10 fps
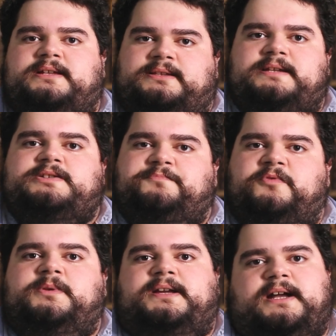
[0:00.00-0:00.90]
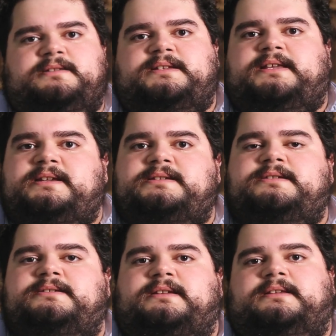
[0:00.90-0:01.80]
até são publicados, até
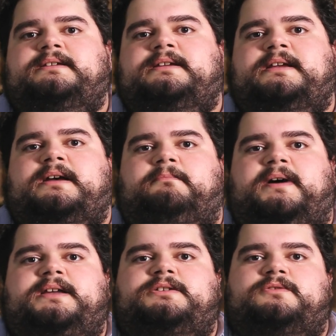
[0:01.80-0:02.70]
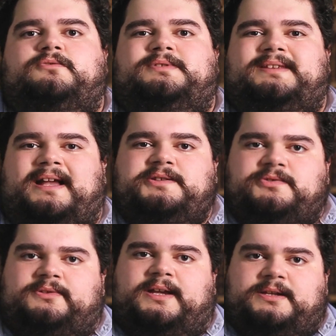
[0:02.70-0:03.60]
existem, né? Mas o
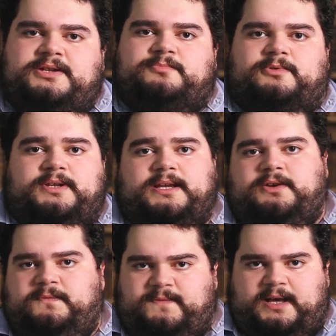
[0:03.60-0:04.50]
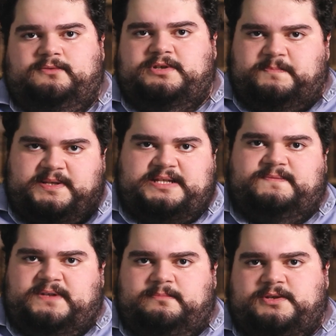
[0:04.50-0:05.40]
tradicionalismo, e aqui eu falo
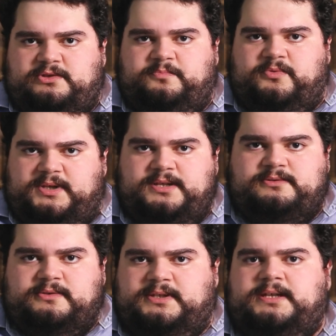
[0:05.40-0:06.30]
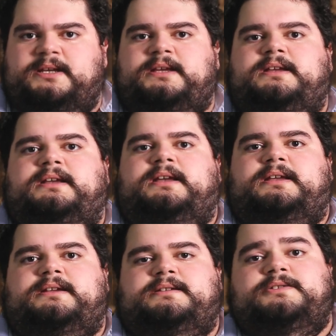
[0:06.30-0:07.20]
especificamente do político, né?
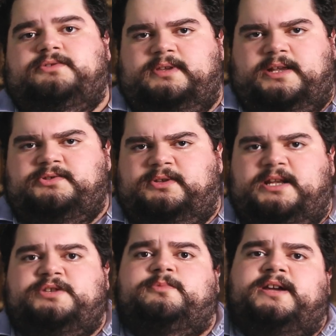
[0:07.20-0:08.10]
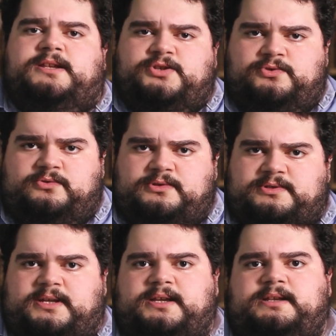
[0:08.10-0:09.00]
É, existe o tradicionalismo
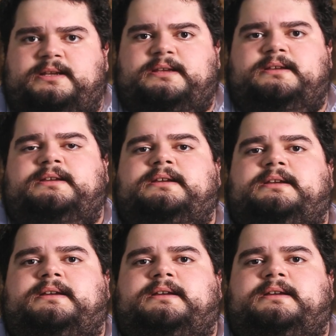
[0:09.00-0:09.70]
religioso, aquele que